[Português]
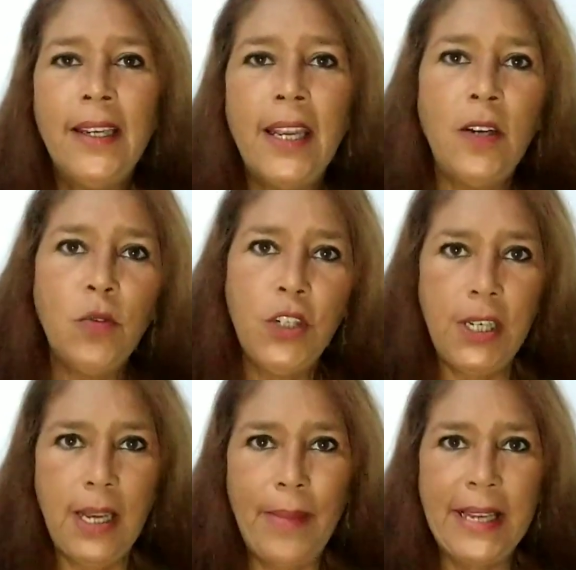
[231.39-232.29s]
Quem não
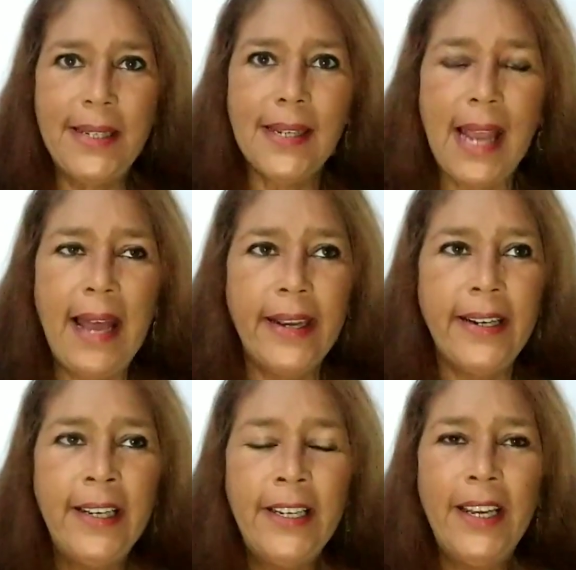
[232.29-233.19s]
tinha mais
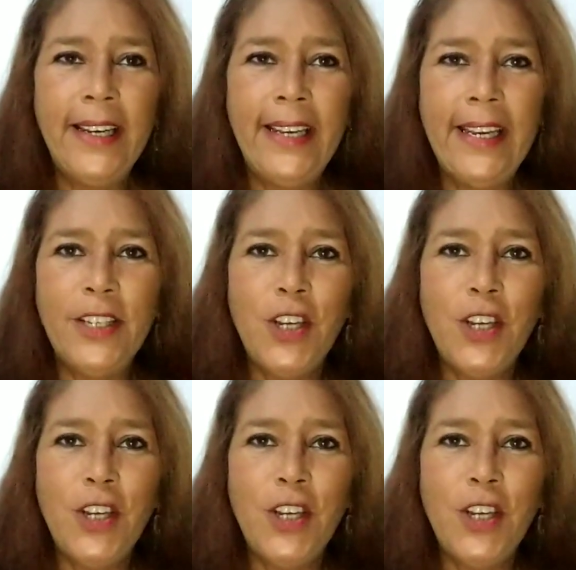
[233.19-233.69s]
cara é,